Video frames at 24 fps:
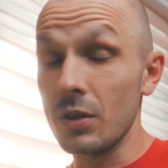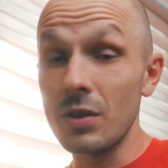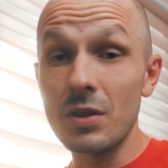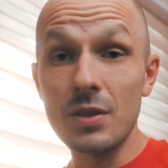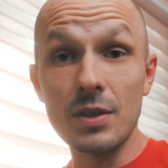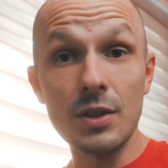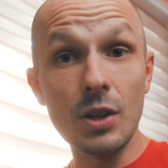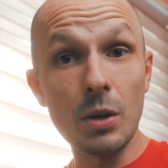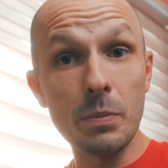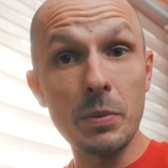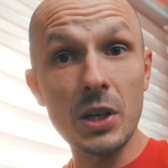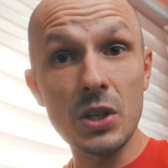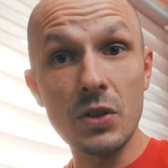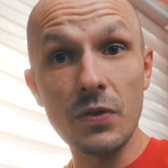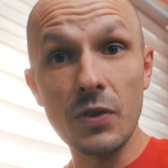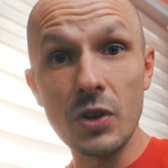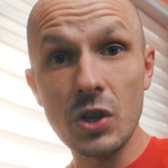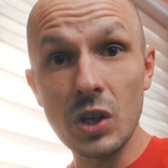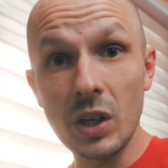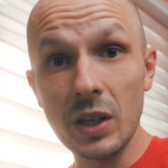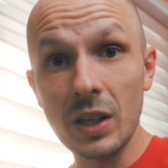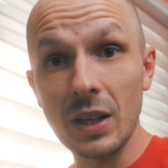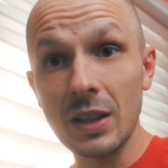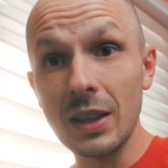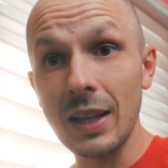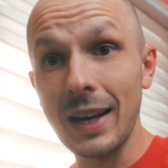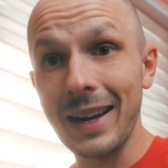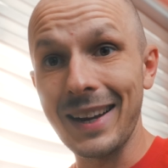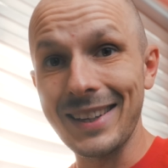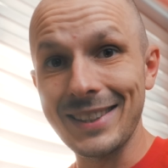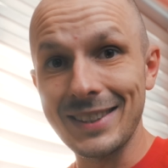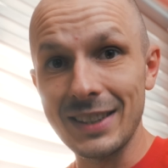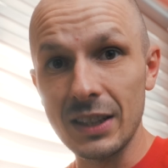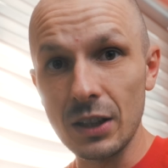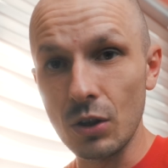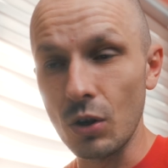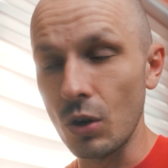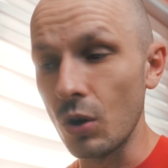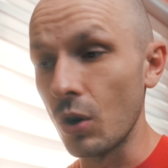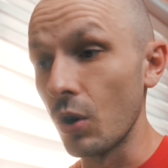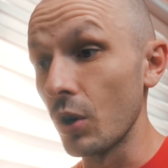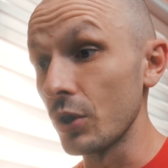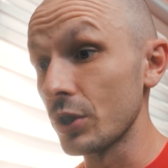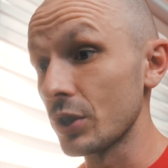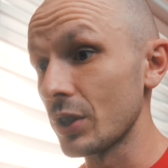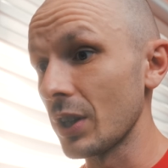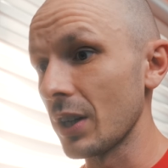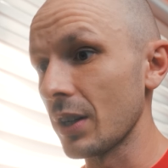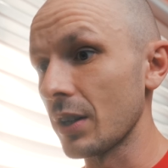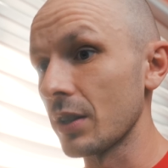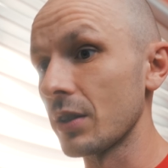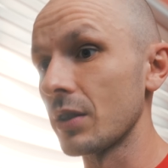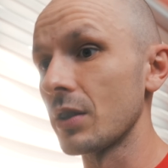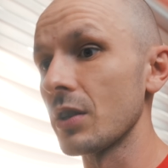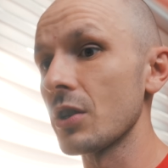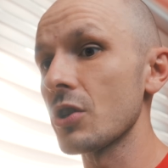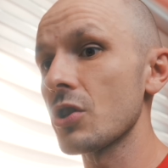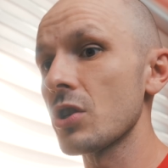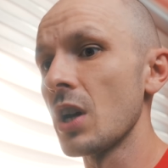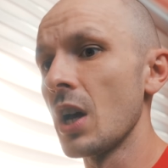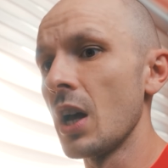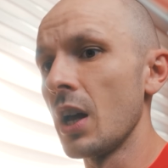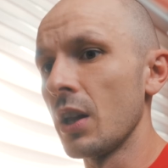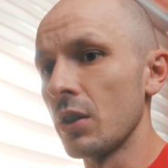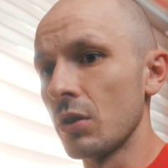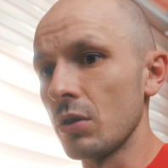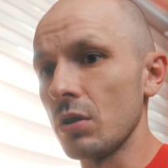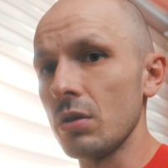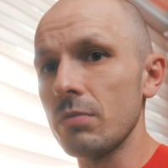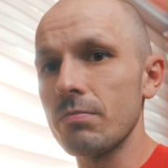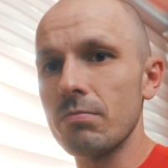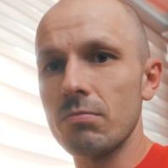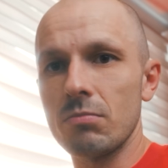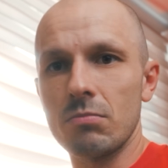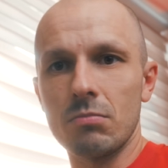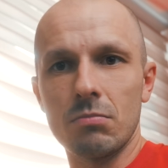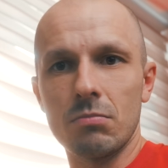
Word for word: To jest dobre ćwiczenie dla każdego gościa, gdyż no